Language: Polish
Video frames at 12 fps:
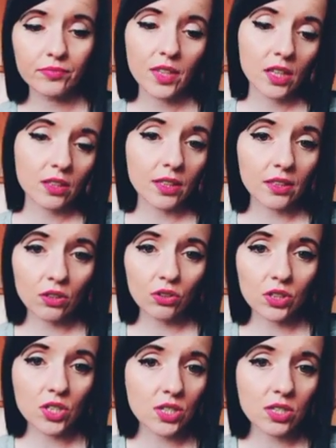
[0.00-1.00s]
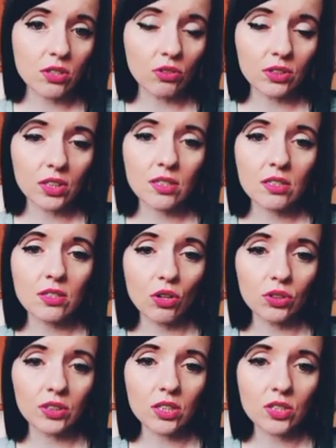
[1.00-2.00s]
Dlatego też stąd,
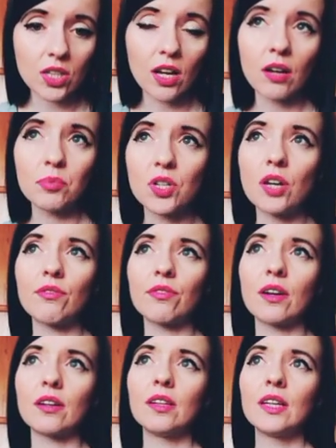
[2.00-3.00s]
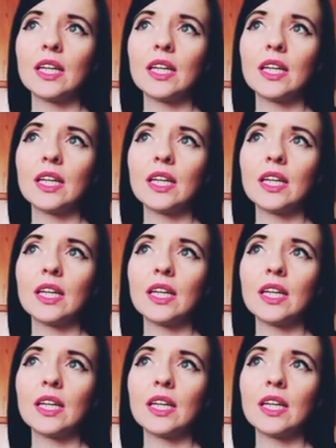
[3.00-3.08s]
stąd też ta przerwa.